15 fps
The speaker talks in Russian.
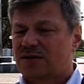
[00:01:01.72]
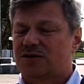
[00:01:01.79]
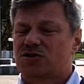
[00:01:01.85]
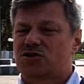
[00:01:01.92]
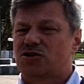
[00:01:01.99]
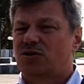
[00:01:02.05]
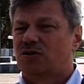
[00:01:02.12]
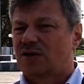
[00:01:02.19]

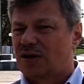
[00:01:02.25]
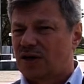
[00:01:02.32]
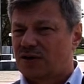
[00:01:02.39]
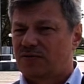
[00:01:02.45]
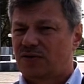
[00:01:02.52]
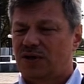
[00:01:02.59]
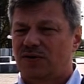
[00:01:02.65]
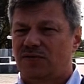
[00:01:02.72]
жил,
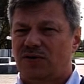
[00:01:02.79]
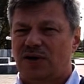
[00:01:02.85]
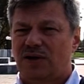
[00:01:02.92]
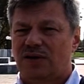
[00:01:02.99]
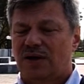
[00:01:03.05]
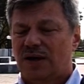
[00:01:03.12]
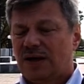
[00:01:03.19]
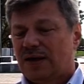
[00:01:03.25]
как
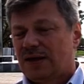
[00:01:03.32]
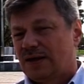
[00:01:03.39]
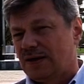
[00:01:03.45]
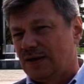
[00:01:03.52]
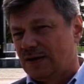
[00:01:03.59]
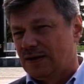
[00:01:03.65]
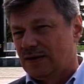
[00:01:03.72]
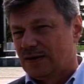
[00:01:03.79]
воевал.
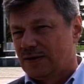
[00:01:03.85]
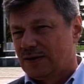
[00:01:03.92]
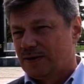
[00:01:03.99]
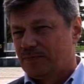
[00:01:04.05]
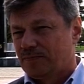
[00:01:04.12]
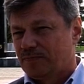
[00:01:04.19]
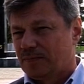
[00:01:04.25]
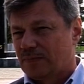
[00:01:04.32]

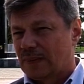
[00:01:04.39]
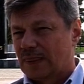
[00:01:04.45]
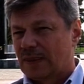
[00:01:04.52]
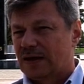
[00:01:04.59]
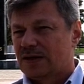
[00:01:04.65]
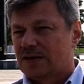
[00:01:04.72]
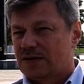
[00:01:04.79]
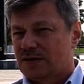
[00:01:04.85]
И
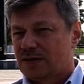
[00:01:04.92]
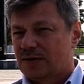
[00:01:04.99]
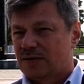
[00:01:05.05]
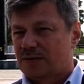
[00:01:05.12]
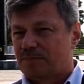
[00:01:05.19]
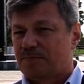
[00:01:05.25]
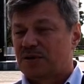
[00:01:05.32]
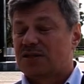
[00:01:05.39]

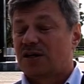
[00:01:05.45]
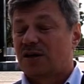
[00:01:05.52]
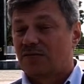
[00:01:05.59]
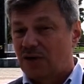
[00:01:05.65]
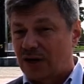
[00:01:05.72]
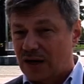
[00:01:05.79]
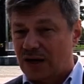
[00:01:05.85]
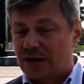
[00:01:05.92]
э,
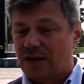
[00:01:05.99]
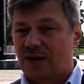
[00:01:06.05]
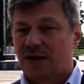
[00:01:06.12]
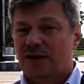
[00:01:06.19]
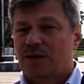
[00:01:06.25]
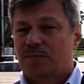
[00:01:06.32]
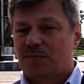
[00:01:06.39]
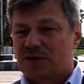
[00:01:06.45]
поздравляя,
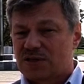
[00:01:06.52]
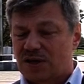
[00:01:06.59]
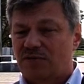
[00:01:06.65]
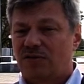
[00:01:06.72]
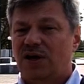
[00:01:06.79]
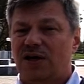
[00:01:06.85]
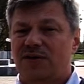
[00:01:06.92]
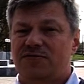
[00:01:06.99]

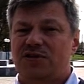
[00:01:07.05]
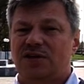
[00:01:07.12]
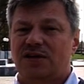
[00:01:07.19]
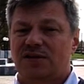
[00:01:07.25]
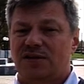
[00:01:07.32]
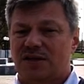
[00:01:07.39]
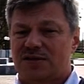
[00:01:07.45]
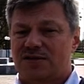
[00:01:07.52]
поздравляя
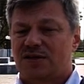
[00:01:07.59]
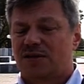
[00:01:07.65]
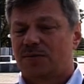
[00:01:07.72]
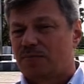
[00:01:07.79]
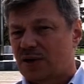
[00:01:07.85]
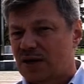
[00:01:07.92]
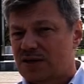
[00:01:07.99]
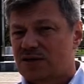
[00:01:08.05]
всех нас с
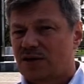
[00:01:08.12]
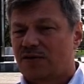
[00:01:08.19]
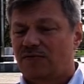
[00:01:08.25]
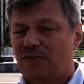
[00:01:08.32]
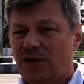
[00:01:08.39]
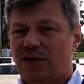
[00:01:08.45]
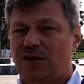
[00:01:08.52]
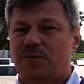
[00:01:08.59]
этим праздником,
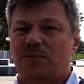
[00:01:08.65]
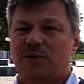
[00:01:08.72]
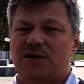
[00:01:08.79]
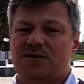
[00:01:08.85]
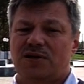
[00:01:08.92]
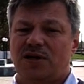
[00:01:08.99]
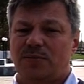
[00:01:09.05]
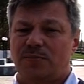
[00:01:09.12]
великим
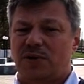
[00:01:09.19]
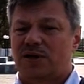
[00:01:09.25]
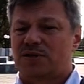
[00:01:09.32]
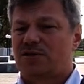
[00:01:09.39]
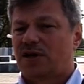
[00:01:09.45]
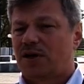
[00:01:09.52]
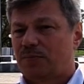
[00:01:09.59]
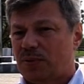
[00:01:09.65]
праздником,
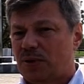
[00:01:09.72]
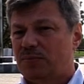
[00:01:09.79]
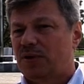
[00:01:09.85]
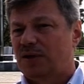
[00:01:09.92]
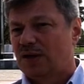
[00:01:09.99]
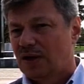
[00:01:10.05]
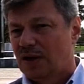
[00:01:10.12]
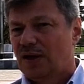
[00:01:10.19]
праздником
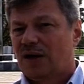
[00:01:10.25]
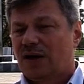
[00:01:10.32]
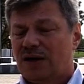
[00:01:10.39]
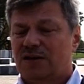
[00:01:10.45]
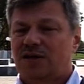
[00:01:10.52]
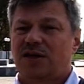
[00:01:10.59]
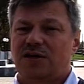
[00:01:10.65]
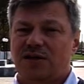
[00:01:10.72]
Победы,
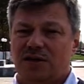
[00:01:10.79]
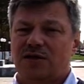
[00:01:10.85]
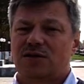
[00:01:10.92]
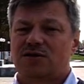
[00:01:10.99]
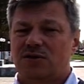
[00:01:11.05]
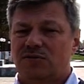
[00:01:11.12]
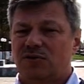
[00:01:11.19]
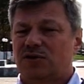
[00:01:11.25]
отдать,
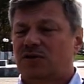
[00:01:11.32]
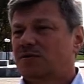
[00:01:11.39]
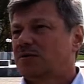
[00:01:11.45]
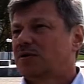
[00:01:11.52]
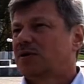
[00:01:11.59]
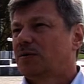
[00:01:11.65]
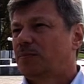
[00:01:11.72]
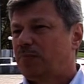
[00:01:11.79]
конечно, вот
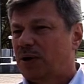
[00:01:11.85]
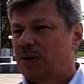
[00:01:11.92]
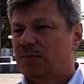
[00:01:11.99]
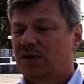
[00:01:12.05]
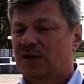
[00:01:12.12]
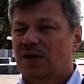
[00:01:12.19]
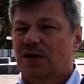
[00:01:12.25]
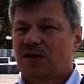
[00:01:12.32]

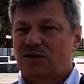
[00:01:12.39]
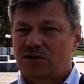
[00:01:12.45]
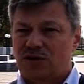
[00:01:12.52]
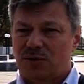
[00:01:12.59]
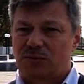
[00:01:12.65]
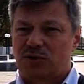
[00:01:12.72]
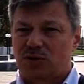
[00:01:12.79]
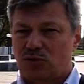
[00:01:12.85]
память
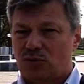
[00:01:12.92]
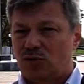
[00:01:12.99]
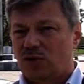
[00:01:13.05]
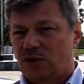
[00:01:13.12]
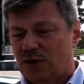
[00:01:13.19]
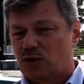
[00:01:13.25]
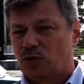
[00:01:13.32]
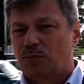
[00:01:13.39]
тем,
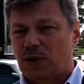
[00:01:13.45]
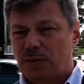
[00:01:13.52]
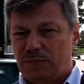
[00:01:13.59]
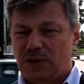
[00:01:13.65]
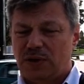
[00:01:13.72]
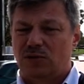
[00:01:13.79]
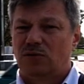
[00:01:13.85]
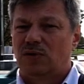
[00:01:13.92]
кто эту
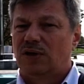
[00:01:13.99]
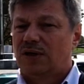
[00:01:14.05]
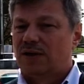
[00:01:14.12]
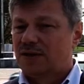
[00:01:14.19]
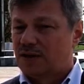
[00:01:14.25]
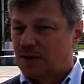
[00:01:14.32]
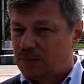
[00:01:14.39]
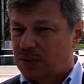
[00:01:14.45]
победу
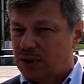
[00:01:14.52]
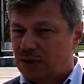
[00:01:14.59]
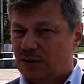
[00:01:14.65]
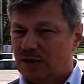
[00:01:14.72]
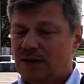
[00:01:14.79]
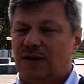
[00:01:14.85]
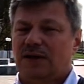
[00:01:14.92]
добыл.